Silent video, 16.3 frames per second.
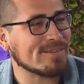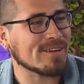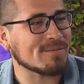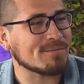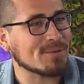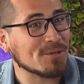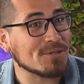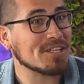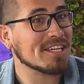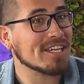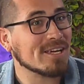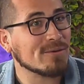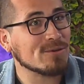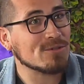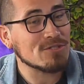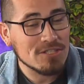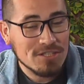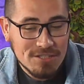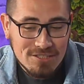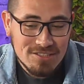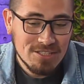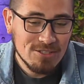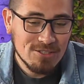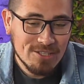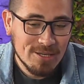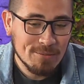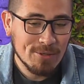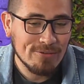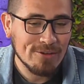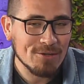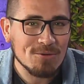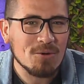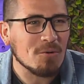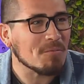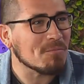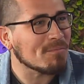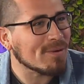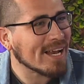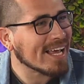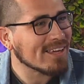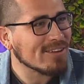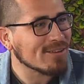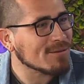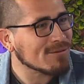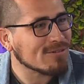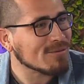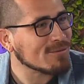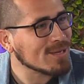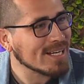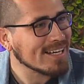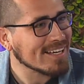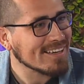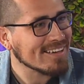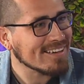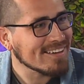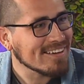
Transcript: vez. Pues yo tenía unos chistecitos que probé en un cumpleaños de mi familia